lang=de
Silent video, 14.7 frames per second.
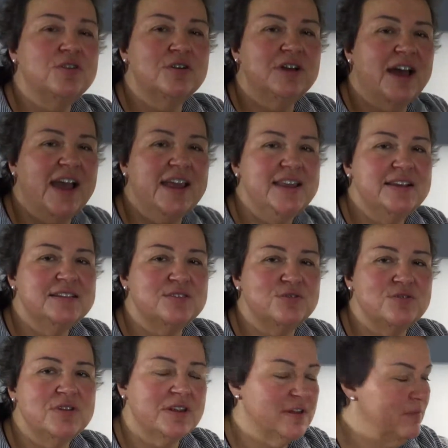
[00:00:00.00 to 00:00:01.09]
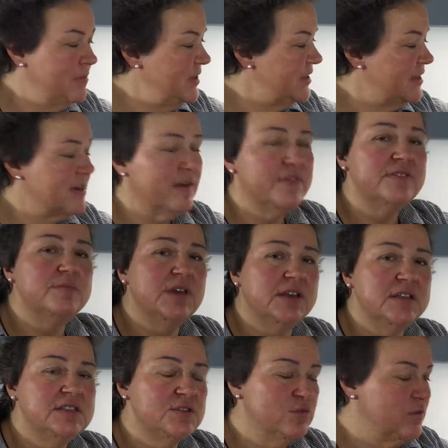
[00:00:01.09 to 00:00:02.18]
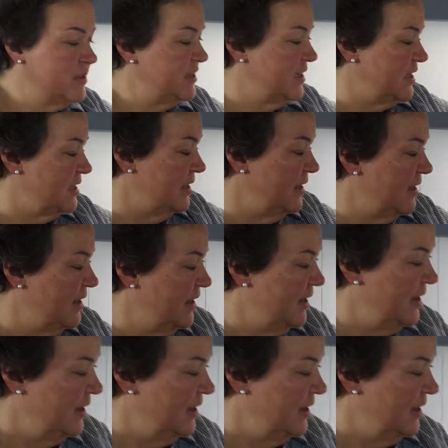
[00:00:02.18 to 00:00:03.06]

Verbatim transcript: doch einiges höher mit der ganzen Menge Zucker drin.